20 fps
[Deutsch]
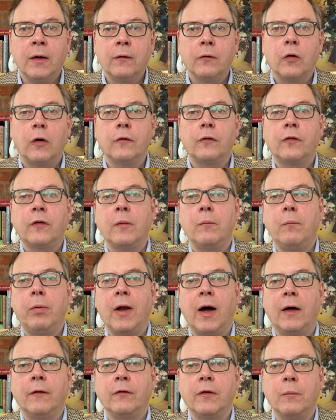Trotzdem
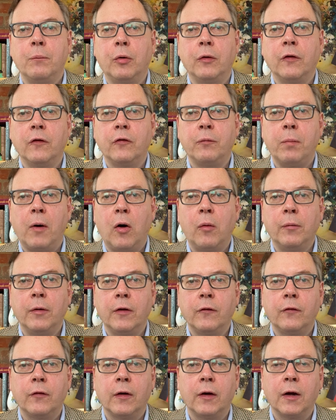plant die
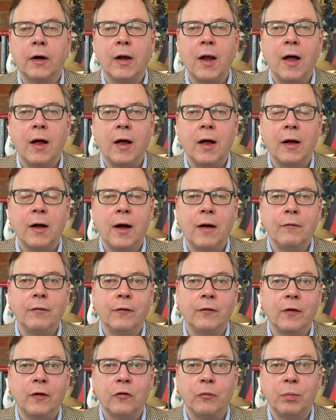Bundesbauministerin Clara
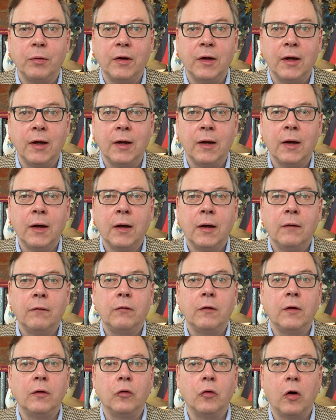Geiwitz SPD,
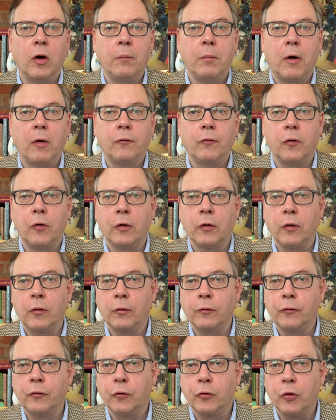die
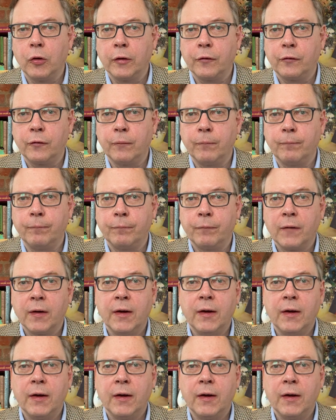Neubauförderung zu kürzen.